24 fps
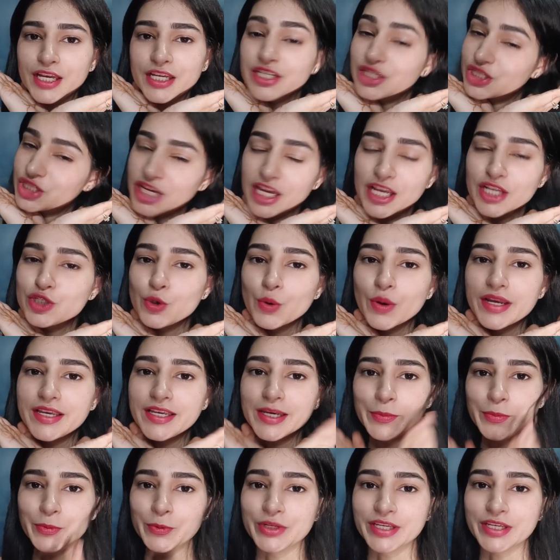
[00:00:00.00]
चेंज हो गई
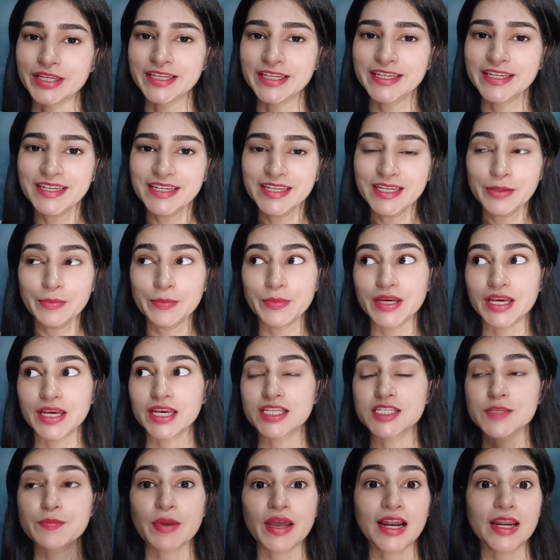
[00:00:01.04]
है पूरी
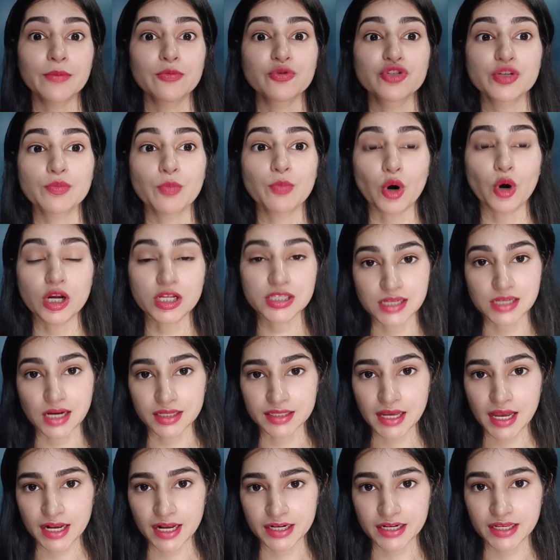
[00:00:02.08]
बिकॉज पहले मुझे बहुत ज़्यादा
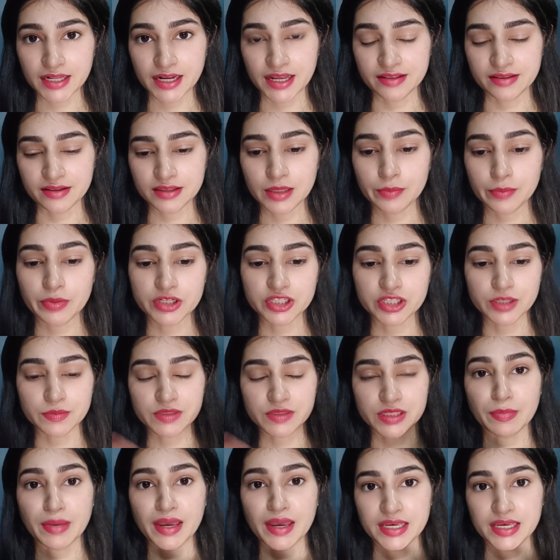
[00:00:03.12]
आंकने रहते थे बट जब से
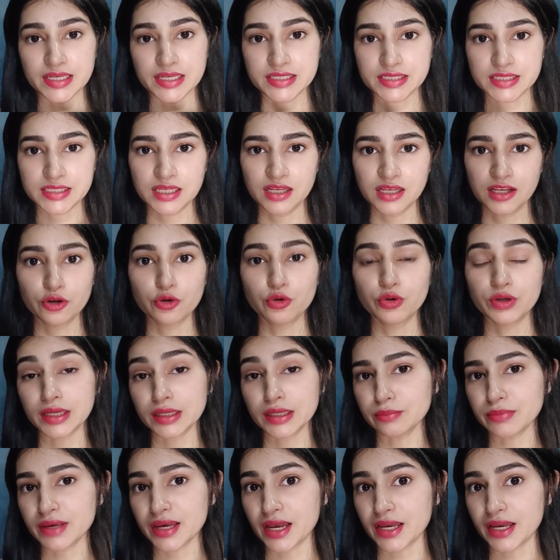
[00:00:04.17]
मैं इस
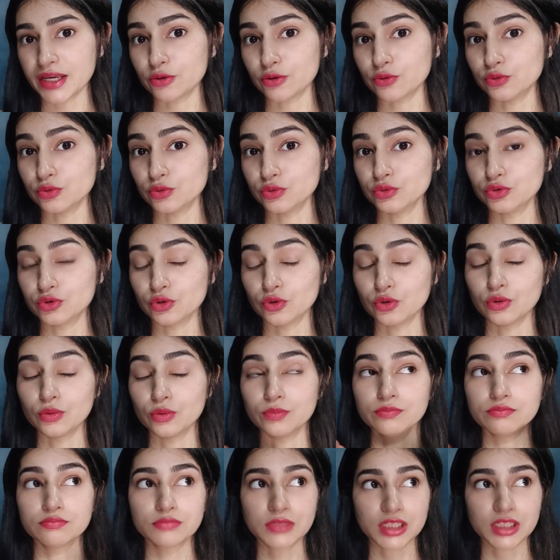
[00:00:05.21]
रूटीन में आई हूँ तो
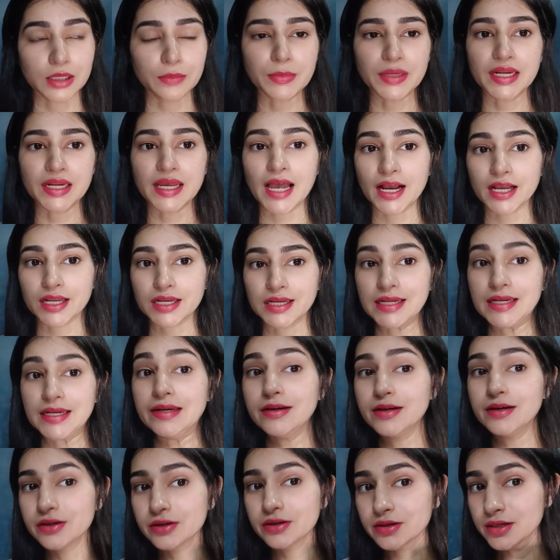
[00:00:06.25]
मतलब मेरे आंकने
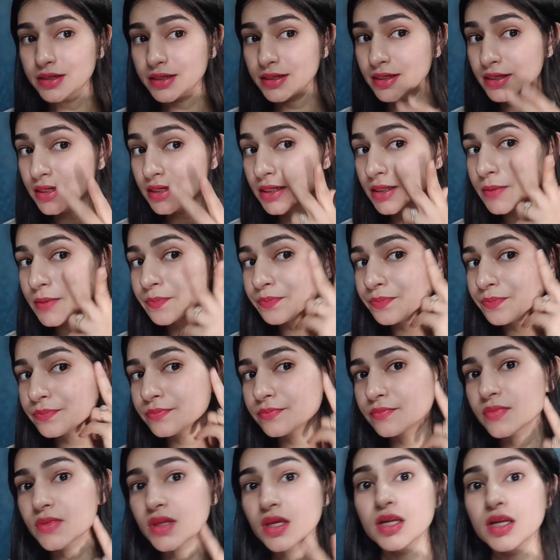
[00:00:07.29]
लिटरली
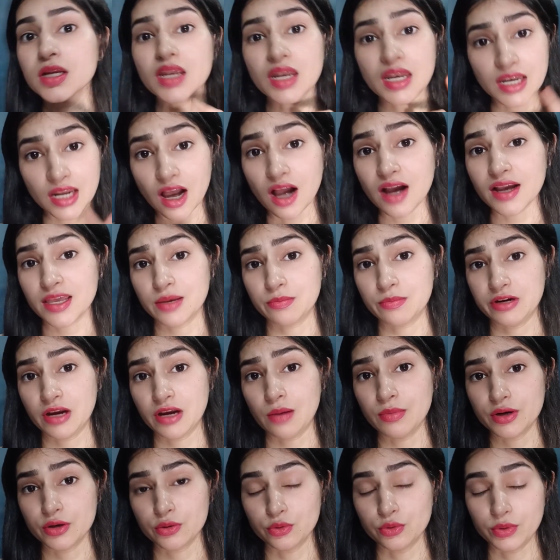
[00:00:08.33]
ना के
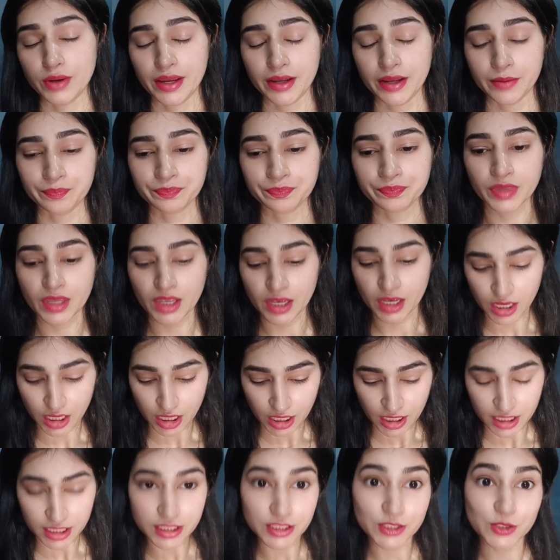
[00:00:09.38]
बराबर हुए हैं
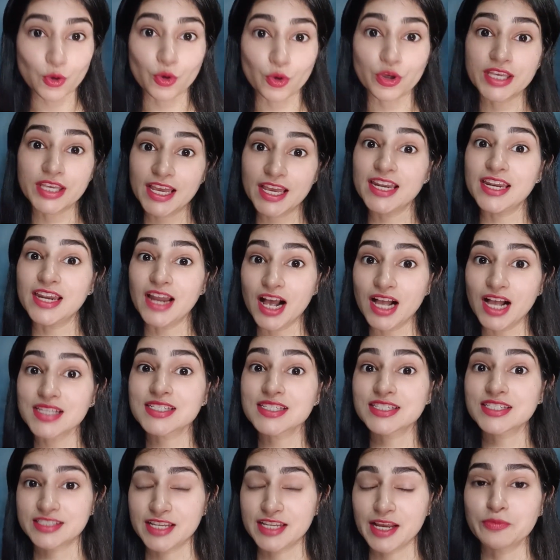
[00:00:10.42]
सो ये लास्ट
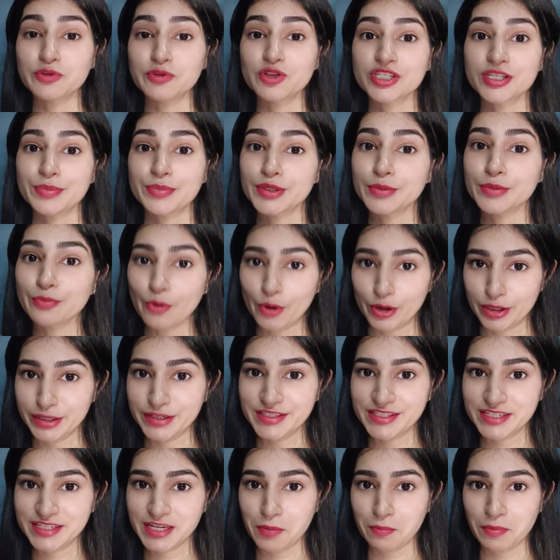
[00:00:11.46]
स्टेप जो सबसे इंपॉर्टेंट
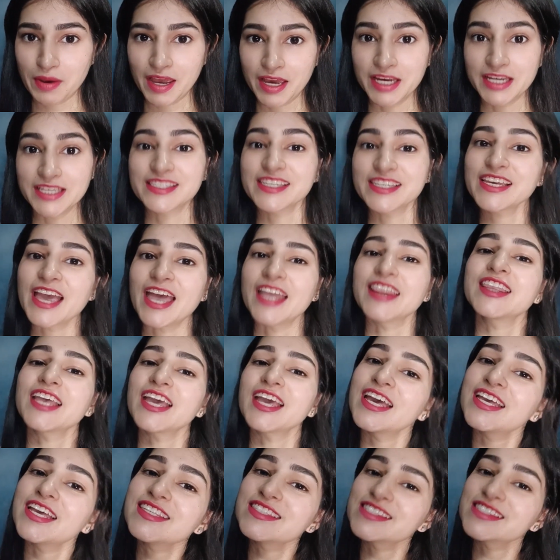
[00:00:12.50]
स्टेप है इसे कहते
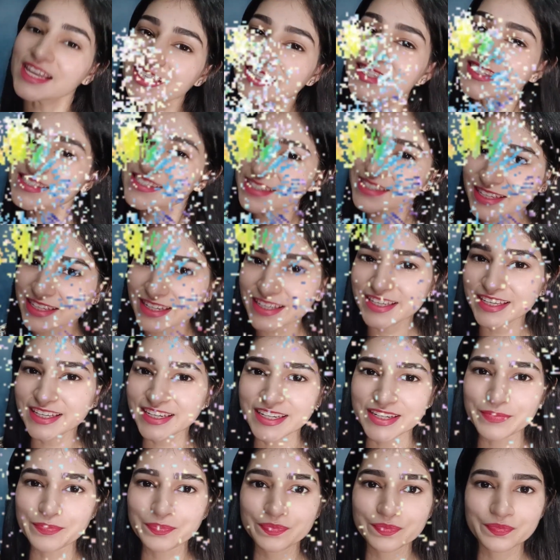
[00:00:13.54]
हैं
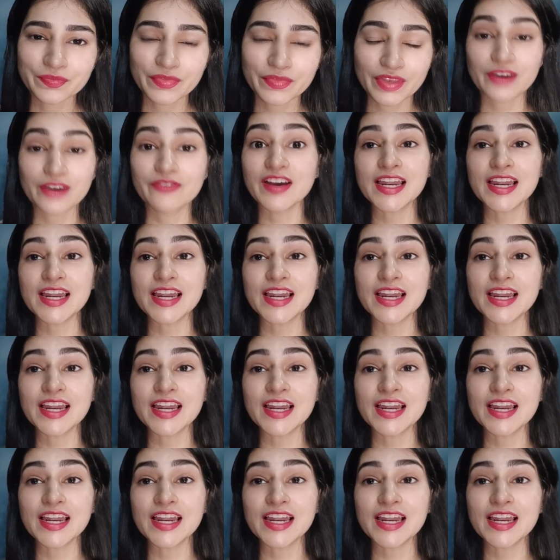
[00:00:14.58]
सनस्क्रीन वेल